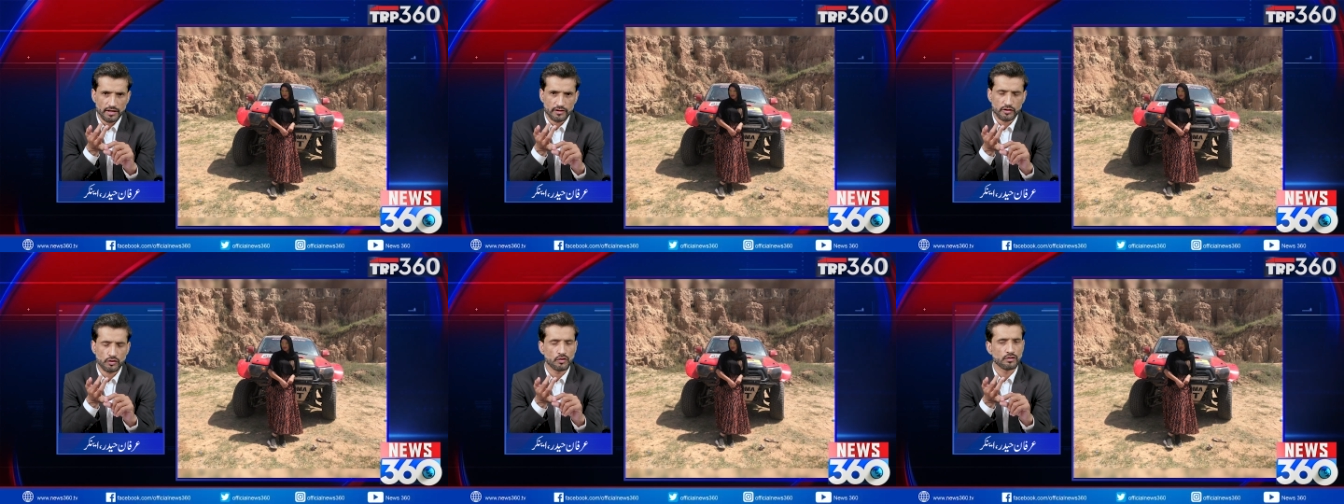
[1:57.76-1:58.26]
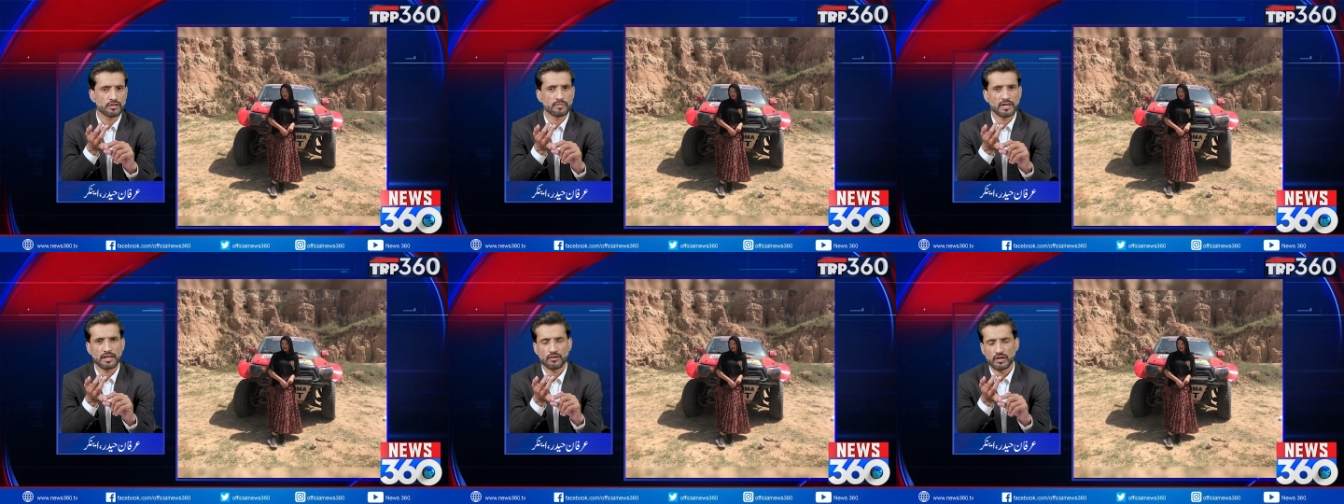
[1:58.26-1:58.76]
रेस हो
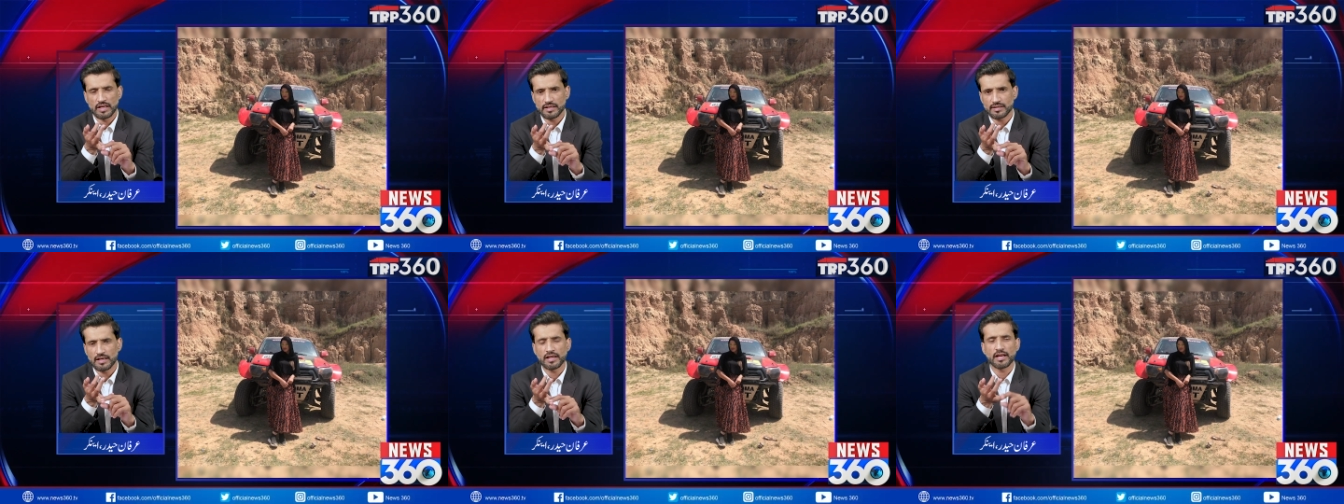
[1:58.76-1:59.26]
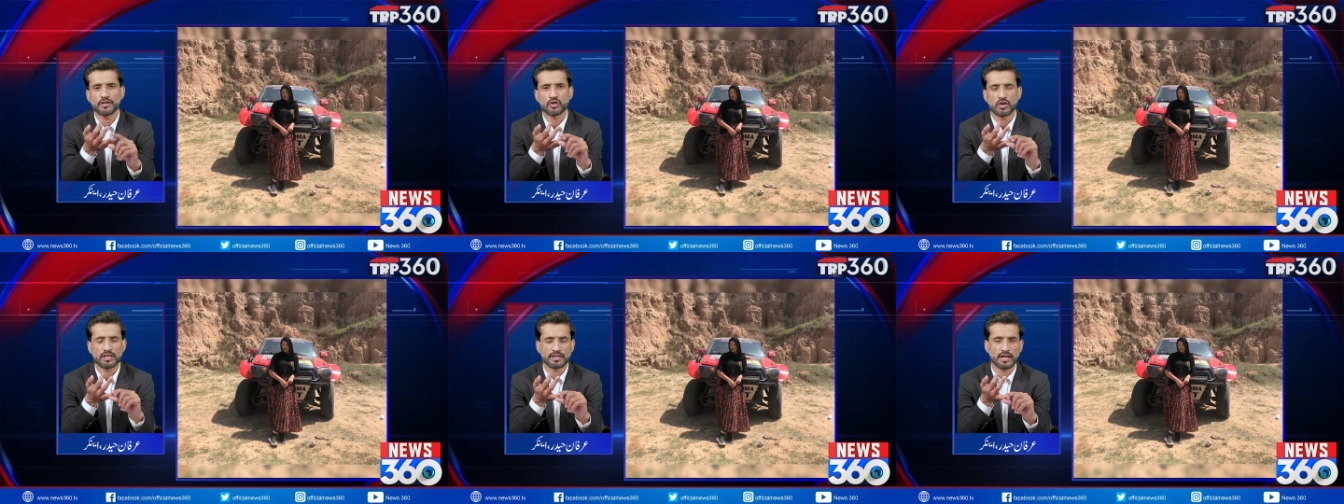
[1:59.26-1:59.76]
उसमें इन्होंने हिस्सा लिया है
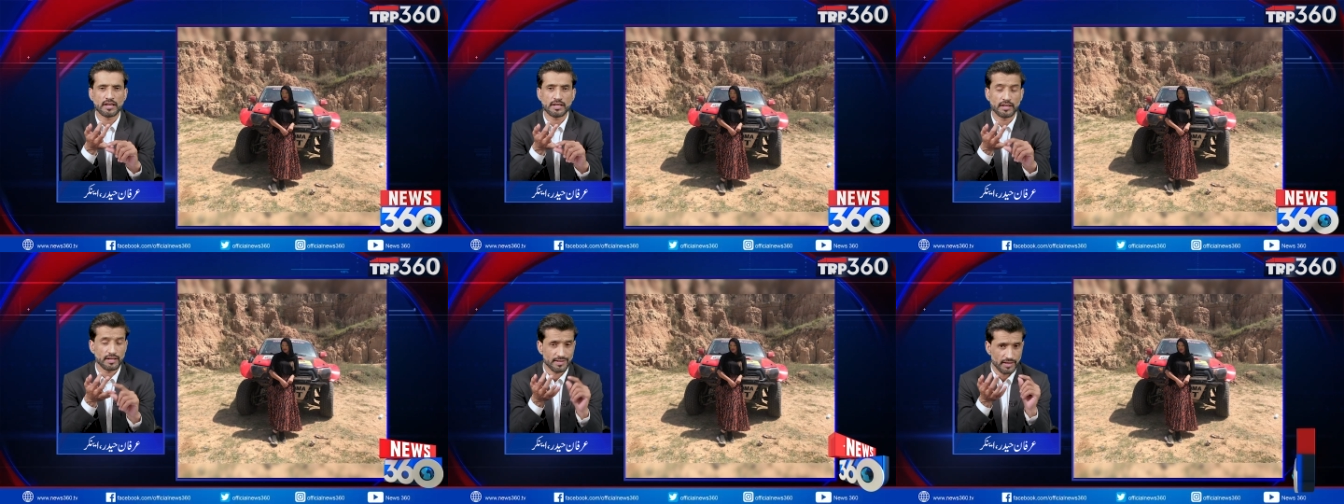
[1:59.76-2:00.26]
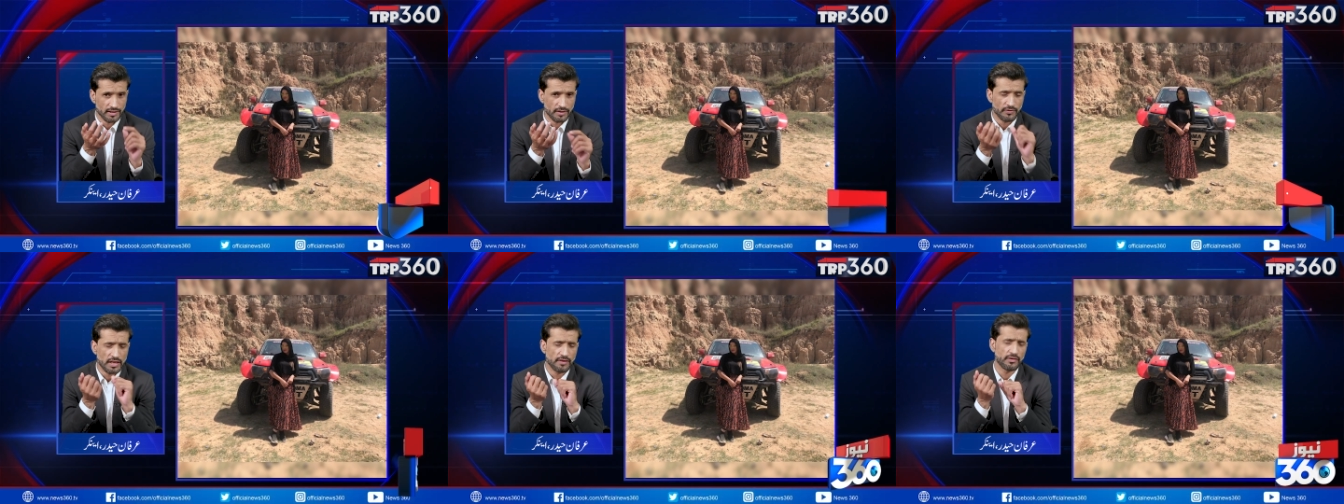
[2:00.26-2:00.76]
चोलिस्तान की रेस एक
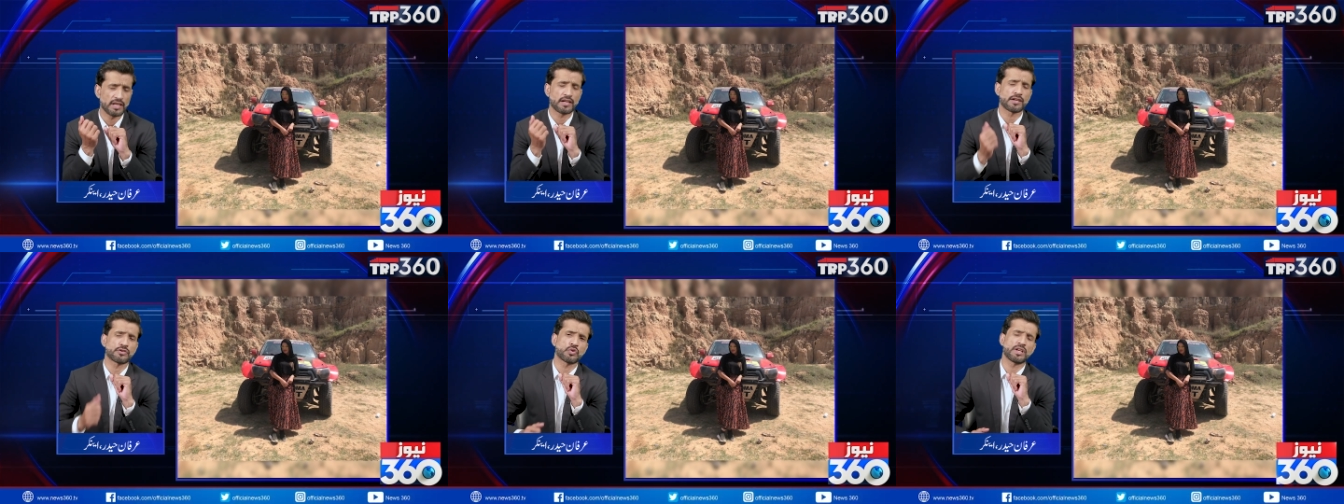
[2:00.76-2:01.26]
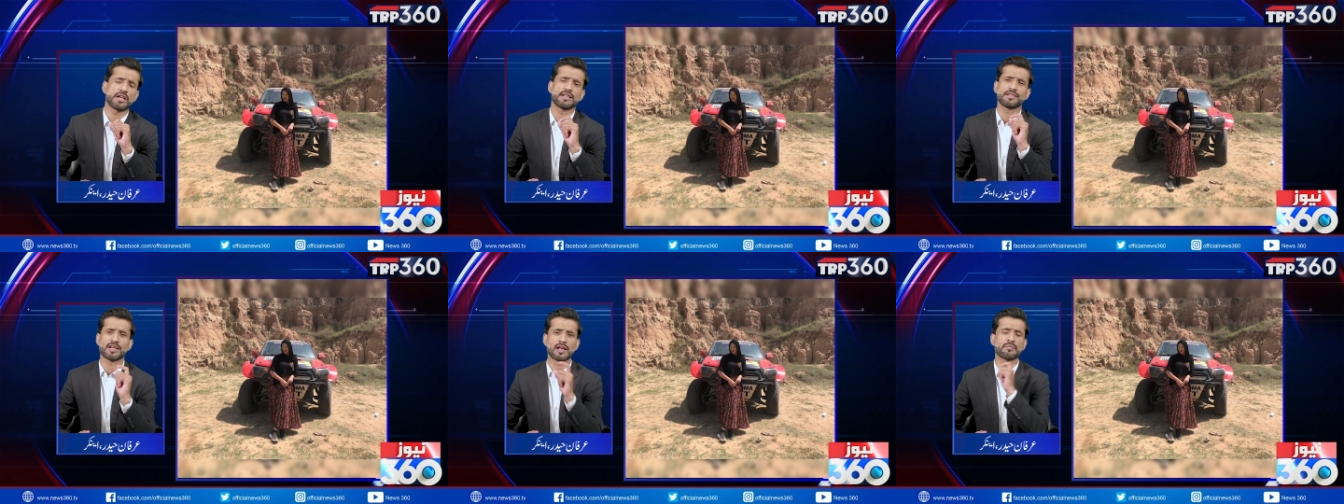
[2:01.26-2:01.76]
दफ़ा ये विन कर चुकी
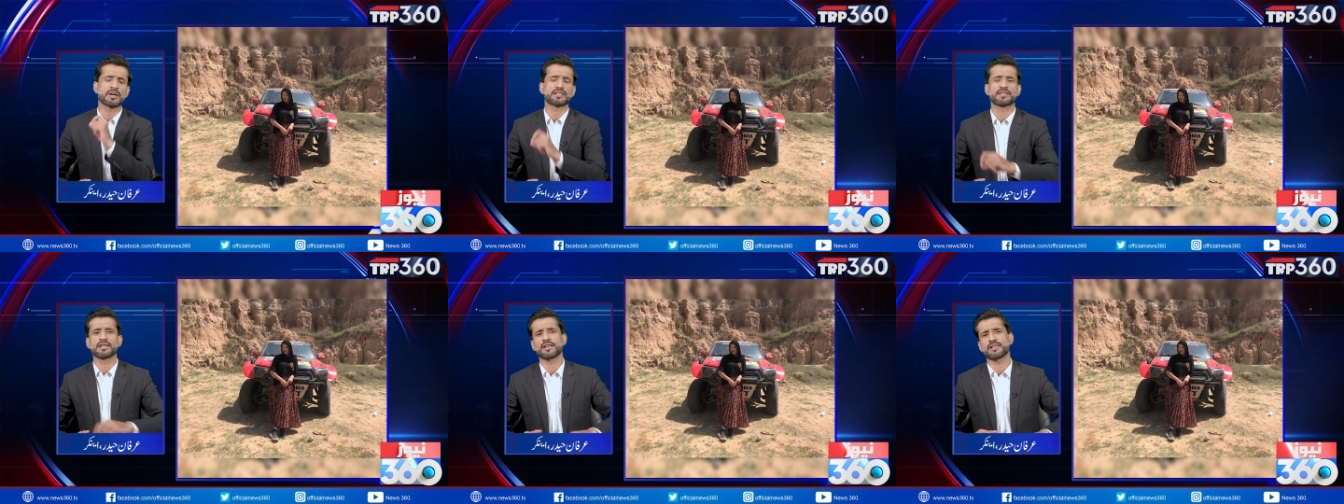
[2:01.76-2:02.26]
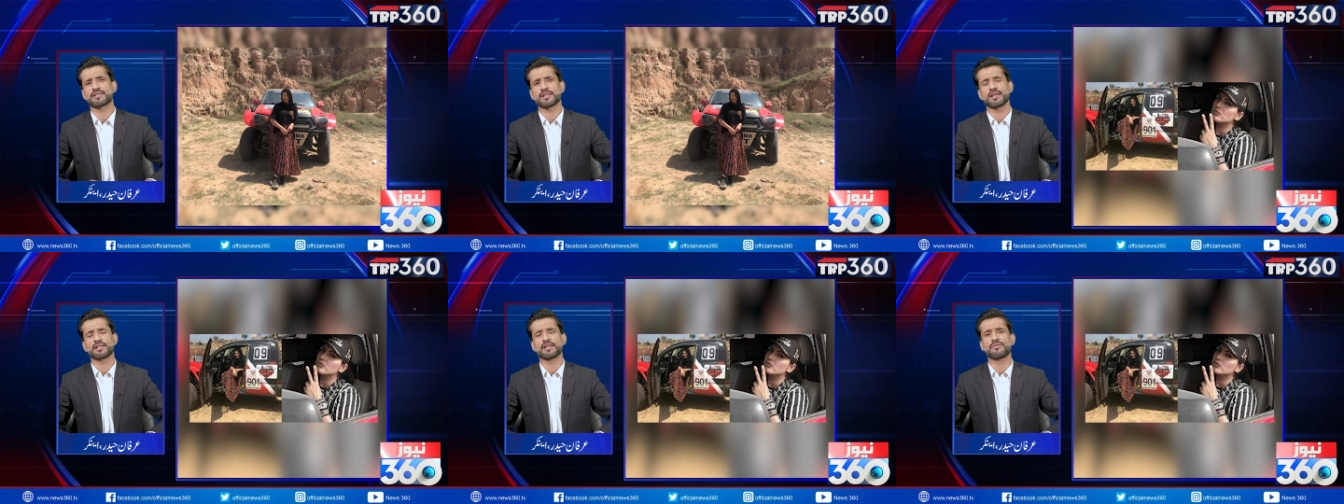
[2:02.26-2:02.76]
हैं झलमगसी की रेस एक